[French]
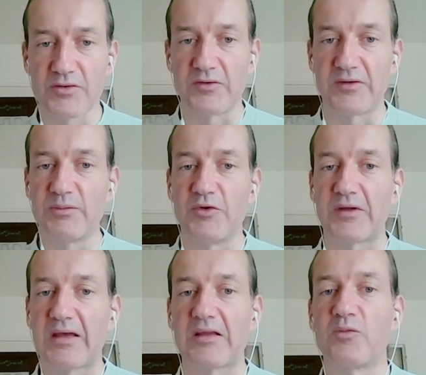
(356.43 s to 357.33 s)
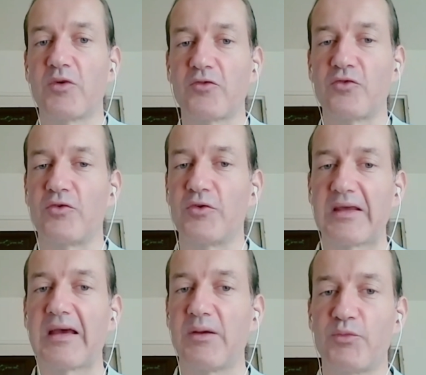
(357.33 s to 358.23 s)
ce type de traitement sur le
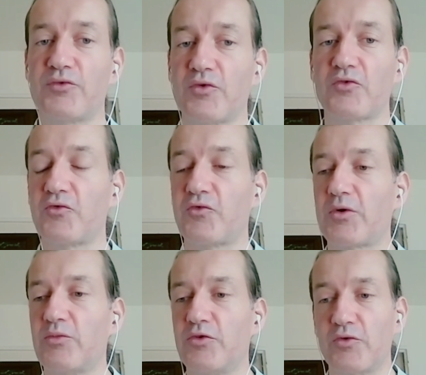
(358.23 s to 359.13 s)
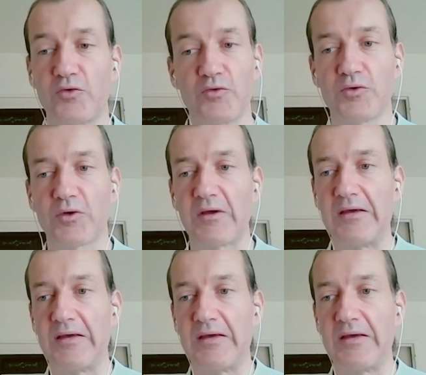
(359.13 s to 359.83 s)
terrain, plutôt sous forme de cure,